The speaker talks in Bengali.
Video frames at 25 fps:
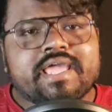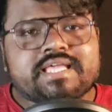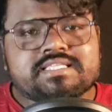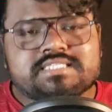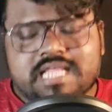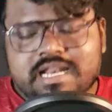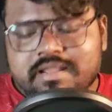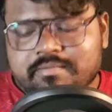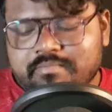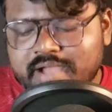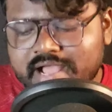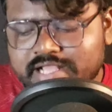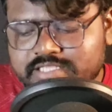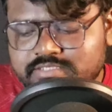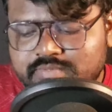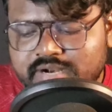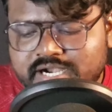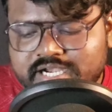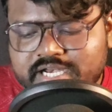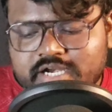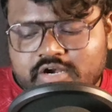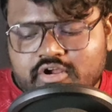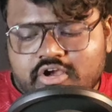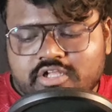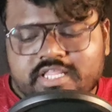এছাড়া
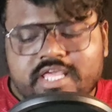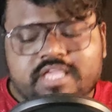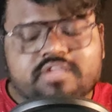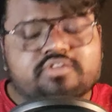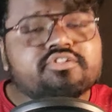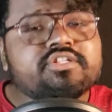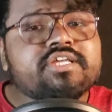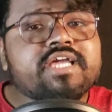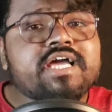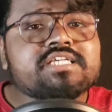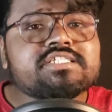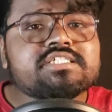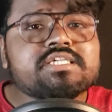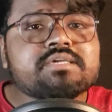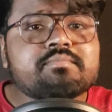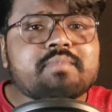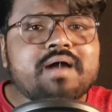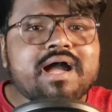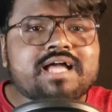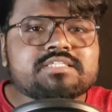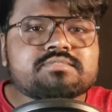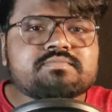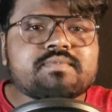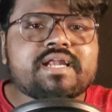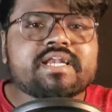মাঝমাঠের কথায় যদি আসি
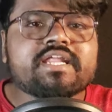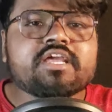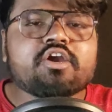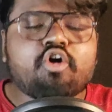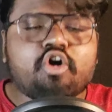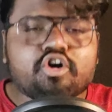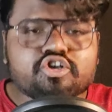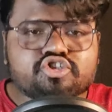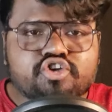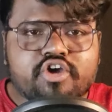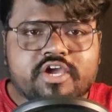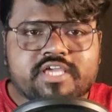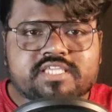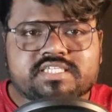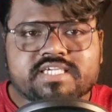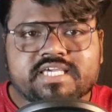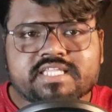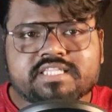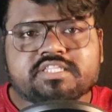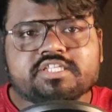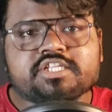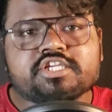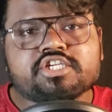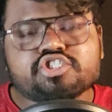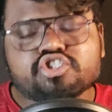মাঝমাঠে অজয়
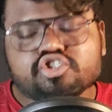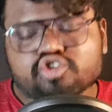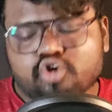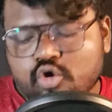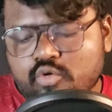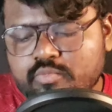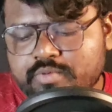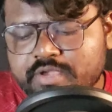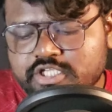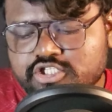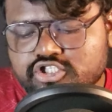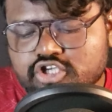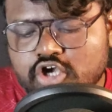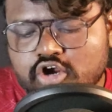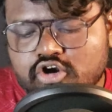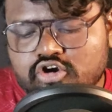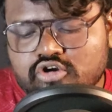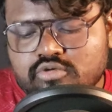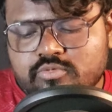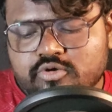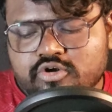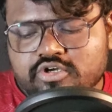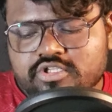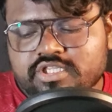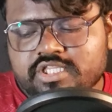ছেত্রী সৌভিক
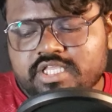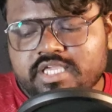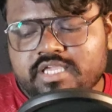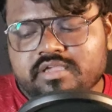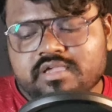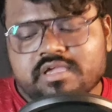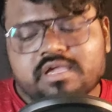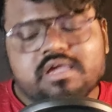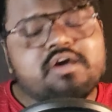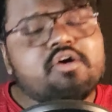চক্রবর্তী